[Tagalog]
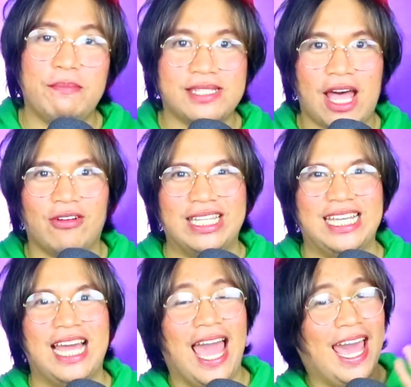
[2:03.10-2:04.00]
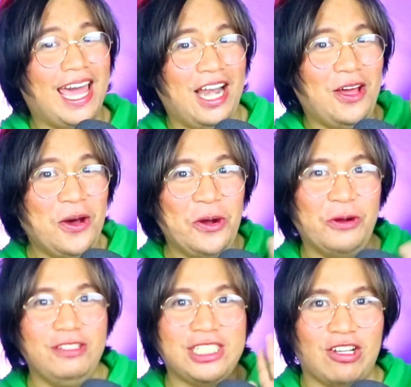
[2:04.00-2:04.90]
from Saudi.
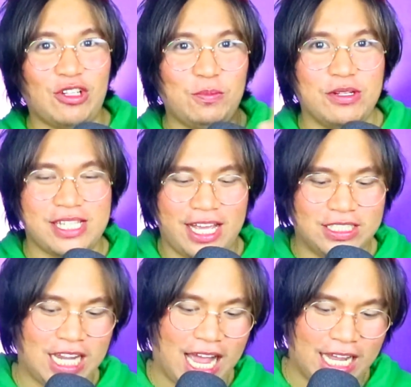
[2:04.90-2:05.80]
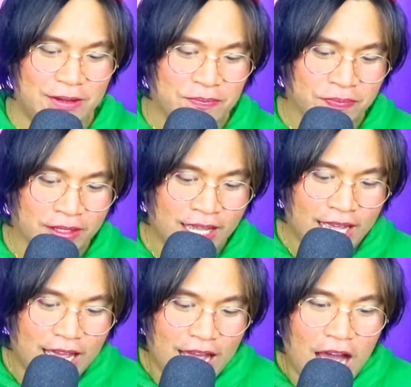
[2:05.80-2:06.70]
Hello, shoutout po sa dyan.
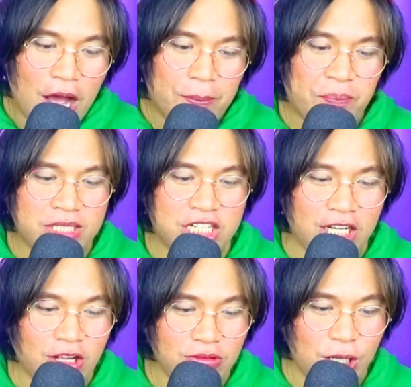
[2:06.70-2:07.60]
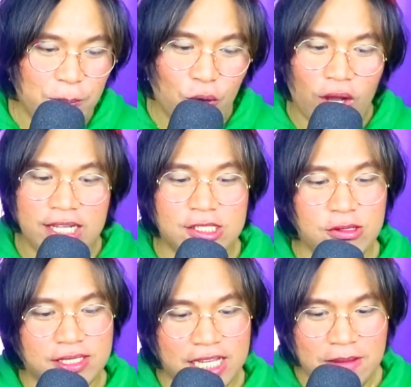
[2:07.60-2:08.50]
Pa-shoutout din po kay
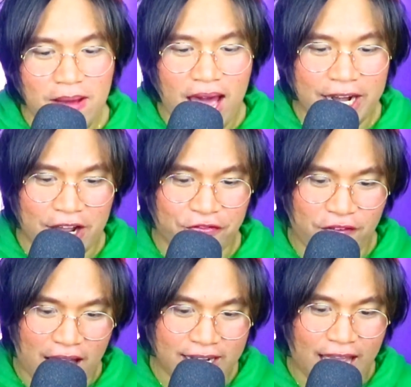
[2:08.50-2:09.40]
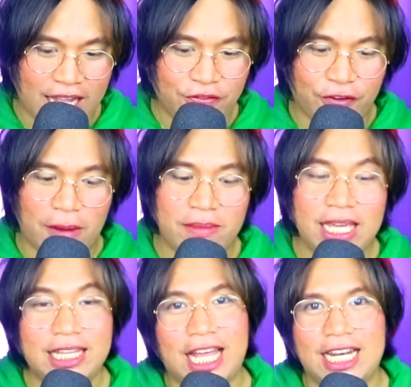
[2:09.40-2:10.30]
Susima Rafanan from
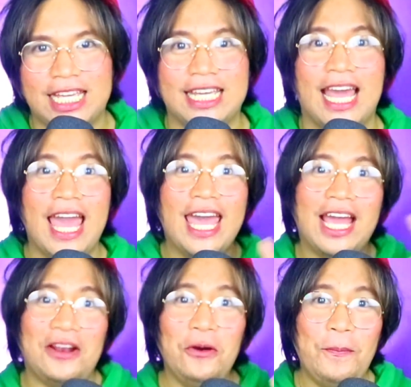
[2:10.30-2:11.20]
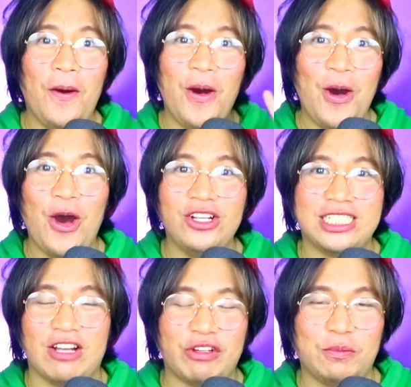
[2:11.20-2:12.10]
Italy. Hello po,
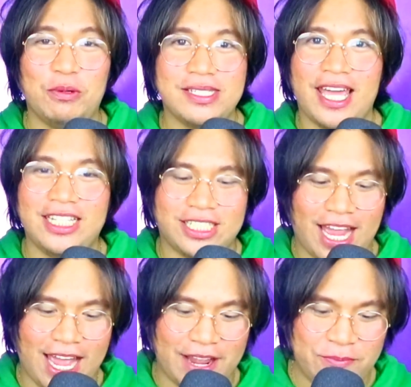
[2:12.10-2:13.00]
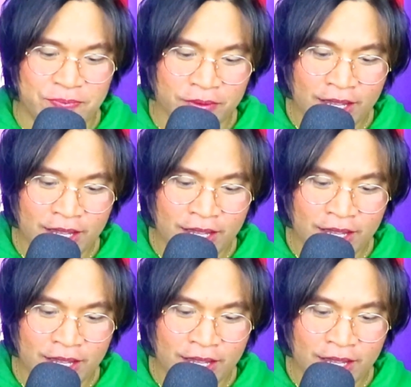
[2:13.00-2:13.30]
shoutout po sa dyan.